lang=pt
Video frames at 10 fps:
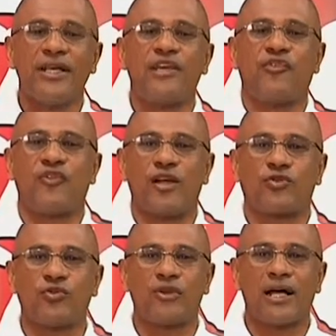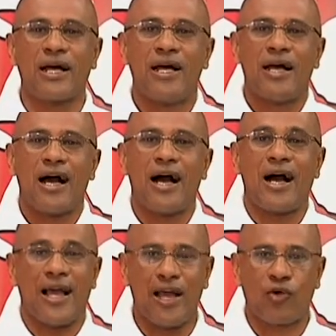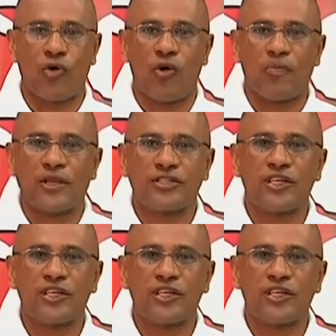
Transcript: e fatura a Recopa,